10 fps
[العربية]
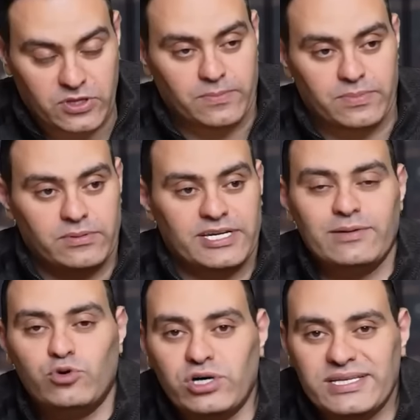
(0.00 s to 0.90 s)
طيب
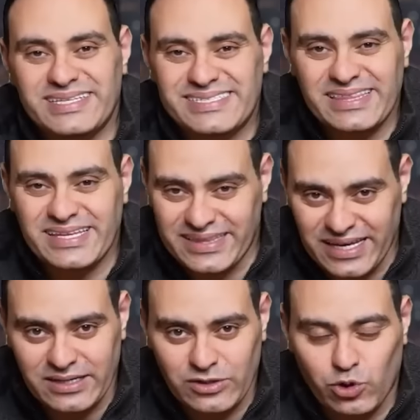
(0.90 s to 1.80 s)
ليه ممكن تصدق
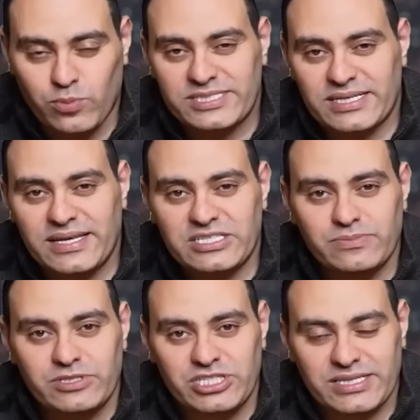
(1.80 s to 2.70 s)
ده وما تصدقش
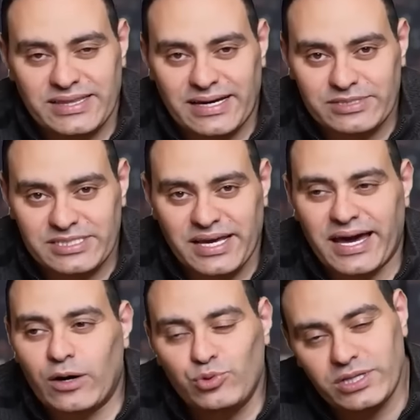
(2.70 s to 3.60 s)
ميليشيات الدعم
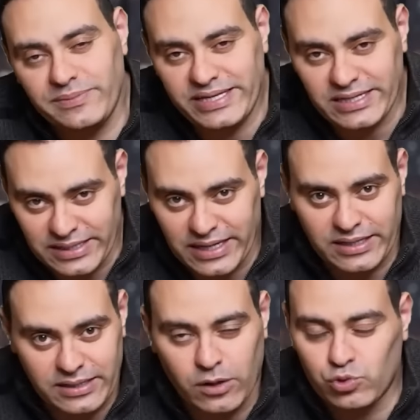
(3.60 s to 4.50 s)
السريع أو تميل
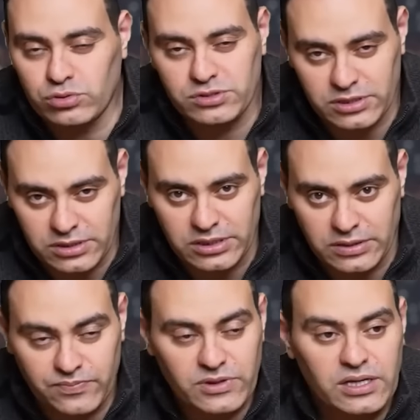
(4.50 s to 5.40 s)
لده أو تنصت ليه
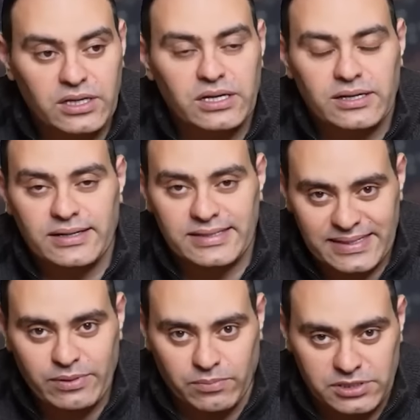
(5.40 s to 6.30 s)

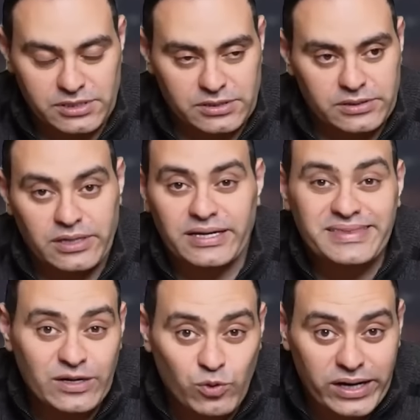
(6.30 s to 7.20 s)
لسبب بسيط
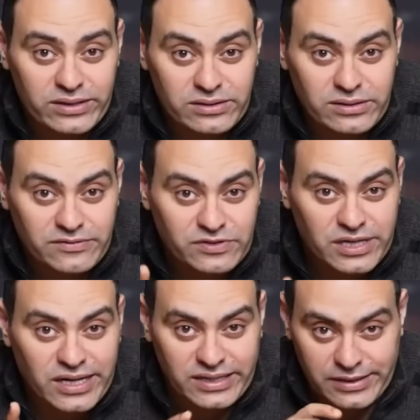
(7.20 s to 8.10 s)
إن الوقت في
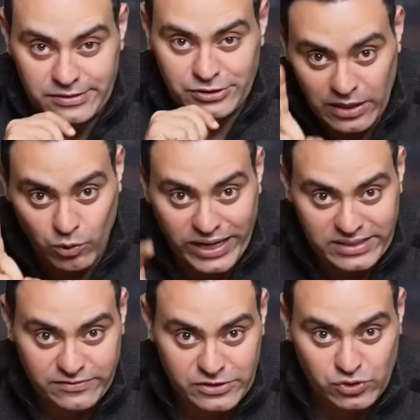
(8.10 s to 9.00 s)
صالح الجيش
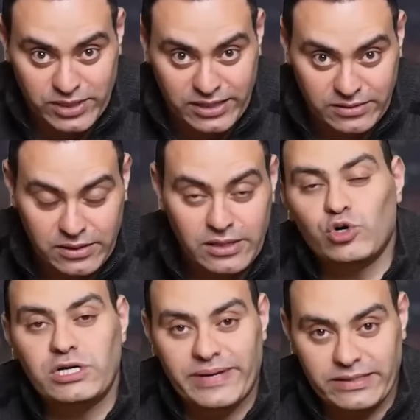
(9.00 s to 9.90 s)
الوقت في السودان
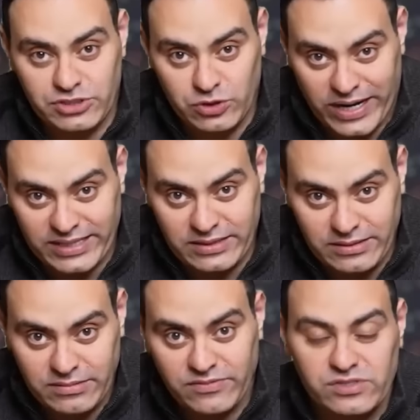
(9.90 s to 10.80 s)
كل ما يمشي
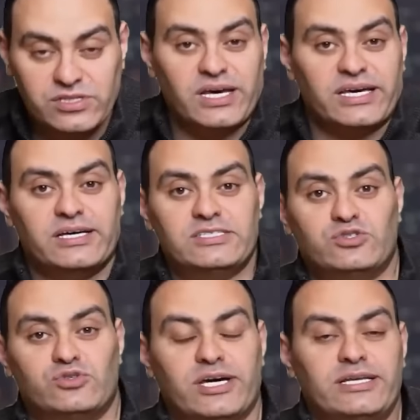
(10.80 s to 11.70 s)
ويعدي في صالح الجيش
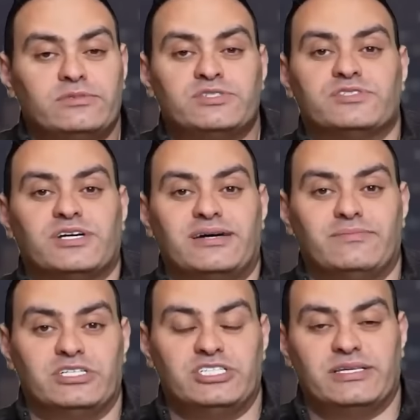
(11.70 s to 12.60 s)
السوداني مش في صالح
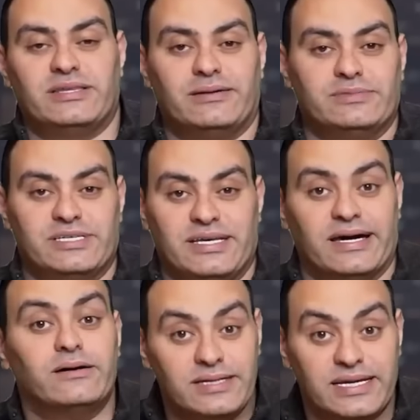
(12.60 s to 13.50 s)
ميليشيات الدعم
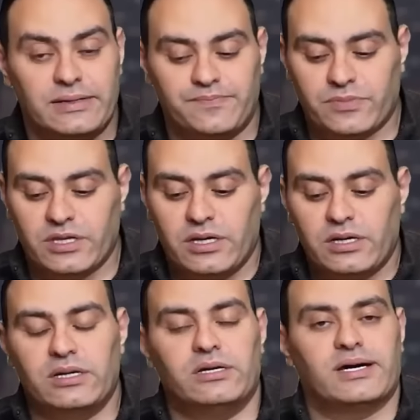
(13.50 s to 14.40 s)
السريع ليه
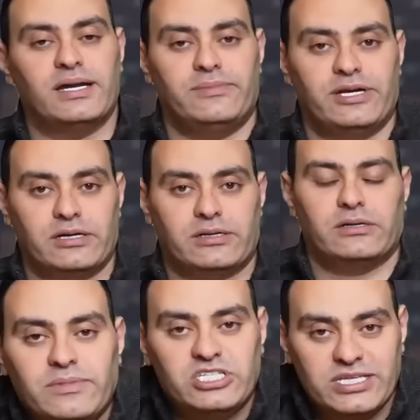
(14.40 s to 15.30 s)
لان خلي بالك
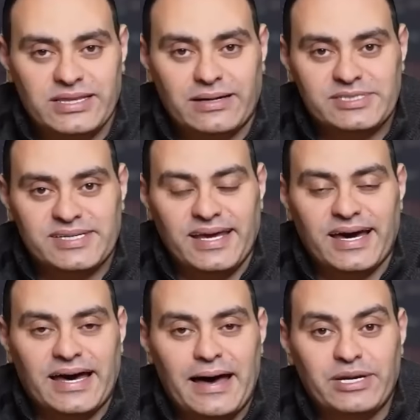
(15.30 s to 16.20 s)
ميليشيات الدعم
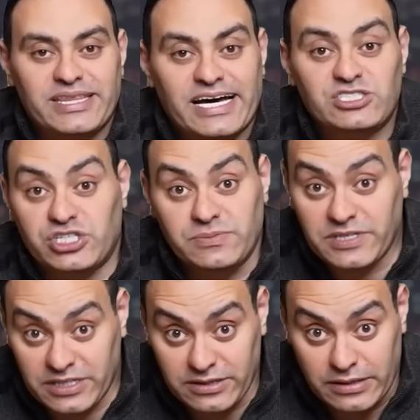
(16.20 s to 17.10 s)
السريع عملت حشد
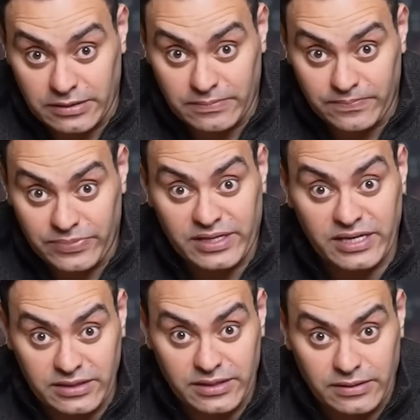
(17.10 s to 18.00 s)
كبير جدا
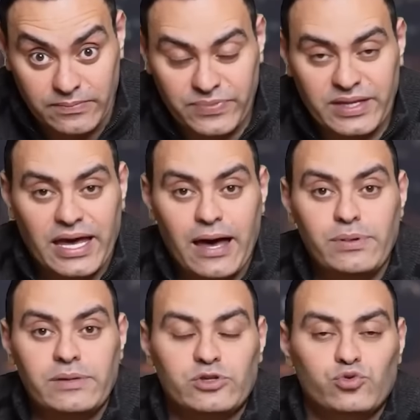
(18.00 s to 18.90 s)
جدا
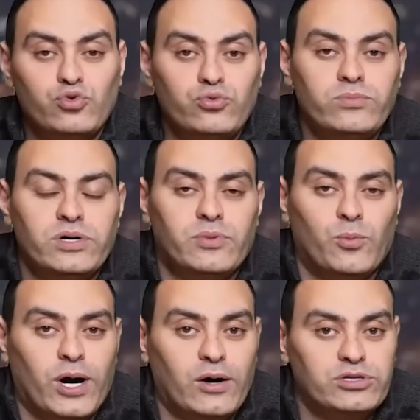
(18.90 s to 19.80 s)
قبل ما تقوم
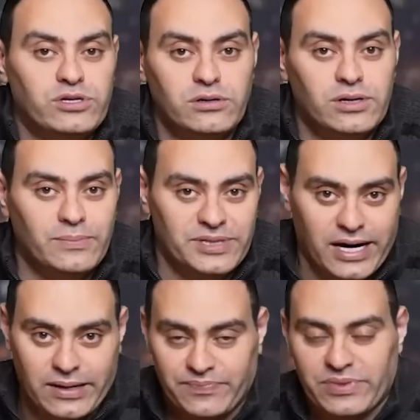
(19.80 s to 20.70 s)
بمحاوله الانقلاب
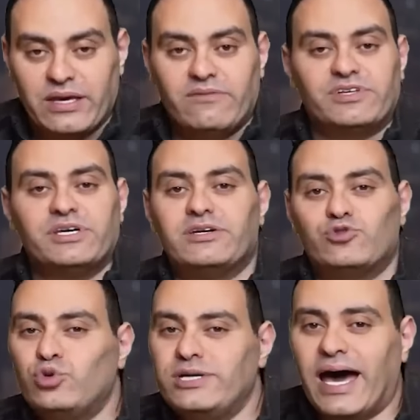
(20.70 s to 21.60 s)
بتاعها فتقدر
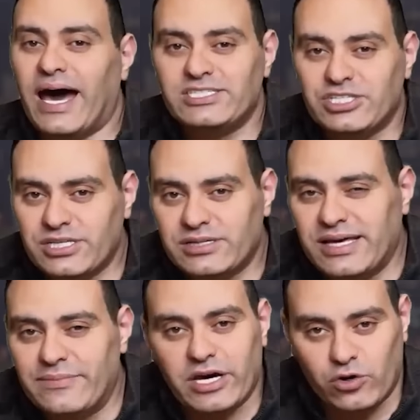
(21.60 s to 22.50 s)
تقول انها حشدت
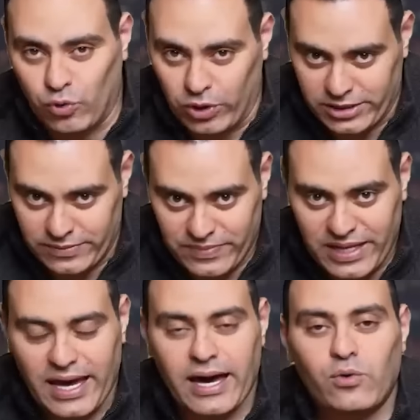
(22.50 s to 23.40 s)
جميع قواتها
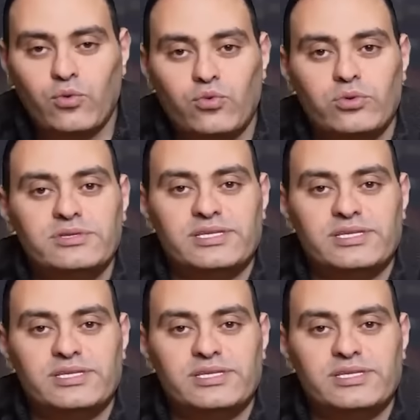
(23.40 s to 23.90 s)
او